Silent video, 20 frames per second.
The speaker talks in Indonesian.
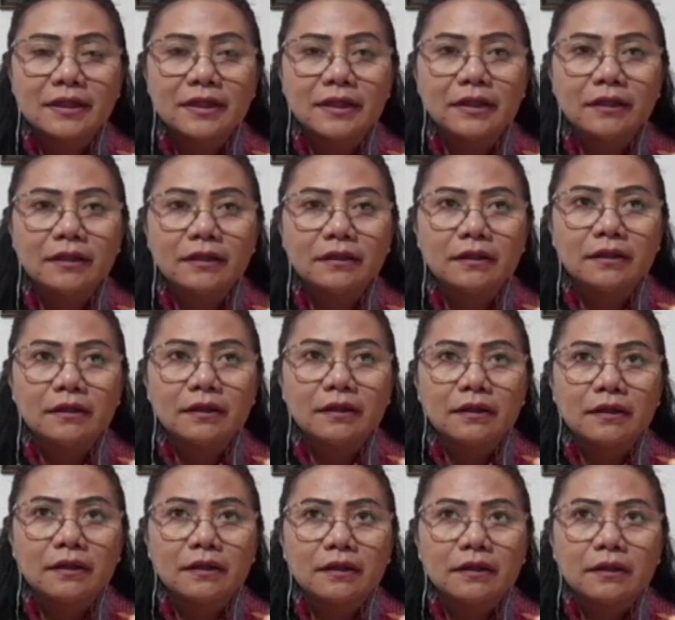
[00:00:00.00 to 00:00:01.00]
Jadi
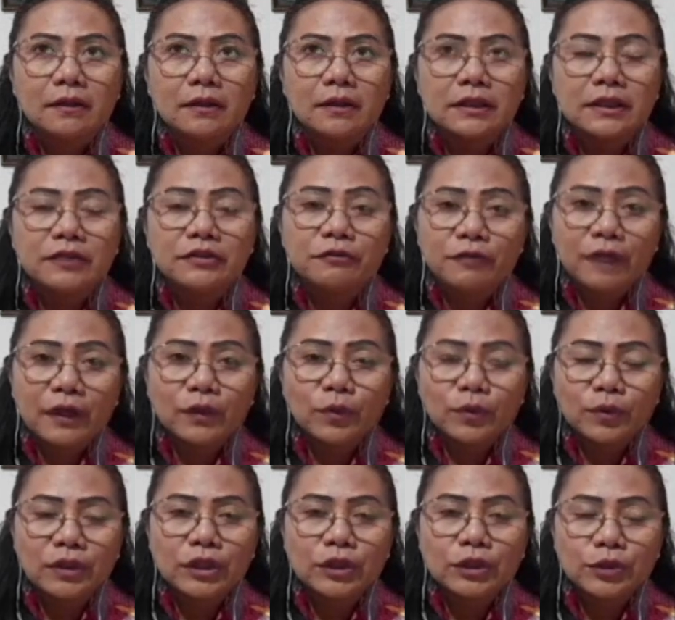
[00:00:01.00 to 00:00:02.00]
di
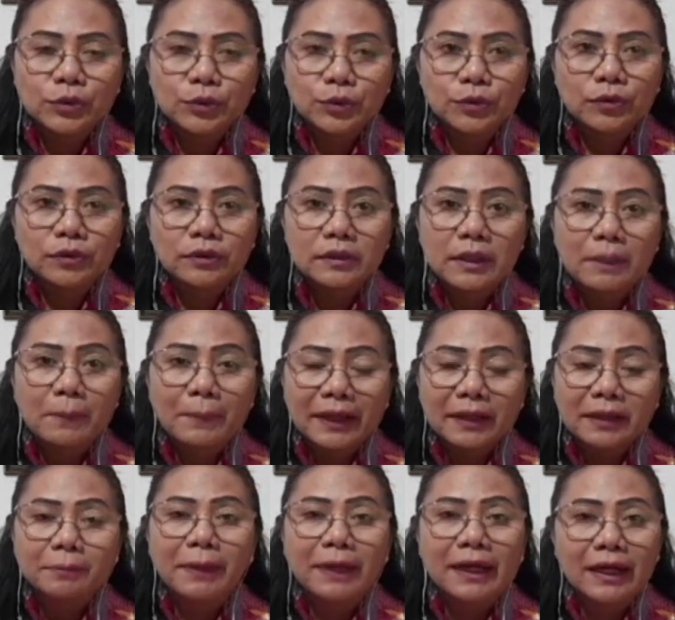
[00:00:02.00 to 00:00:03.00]
Venun itu yang
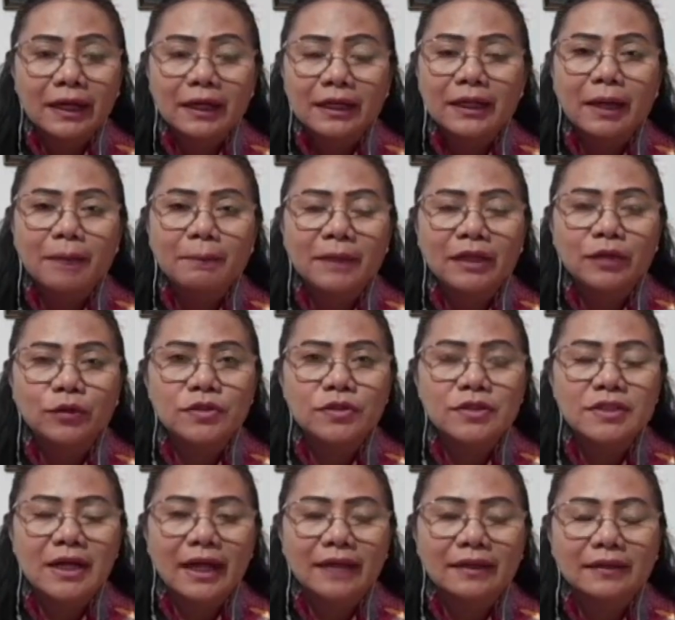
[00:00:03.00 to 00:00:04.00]
paling parah kan
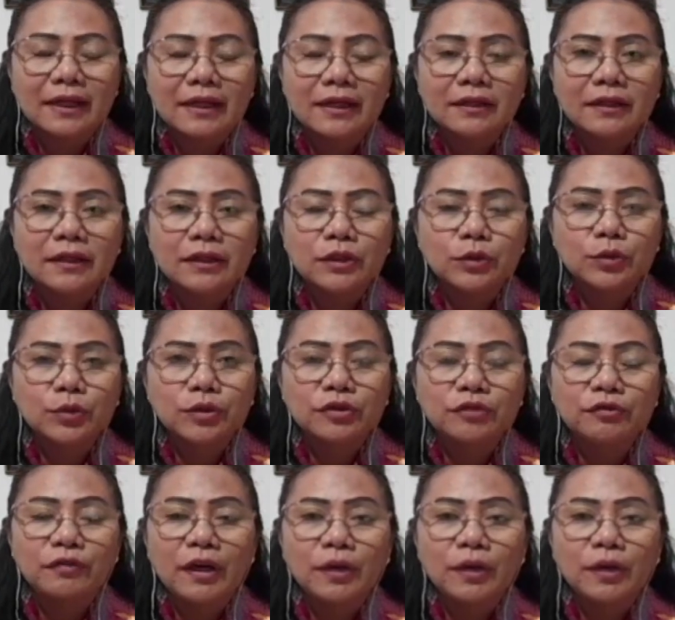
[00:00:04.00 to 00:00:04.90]
Amnatur Selatan itu di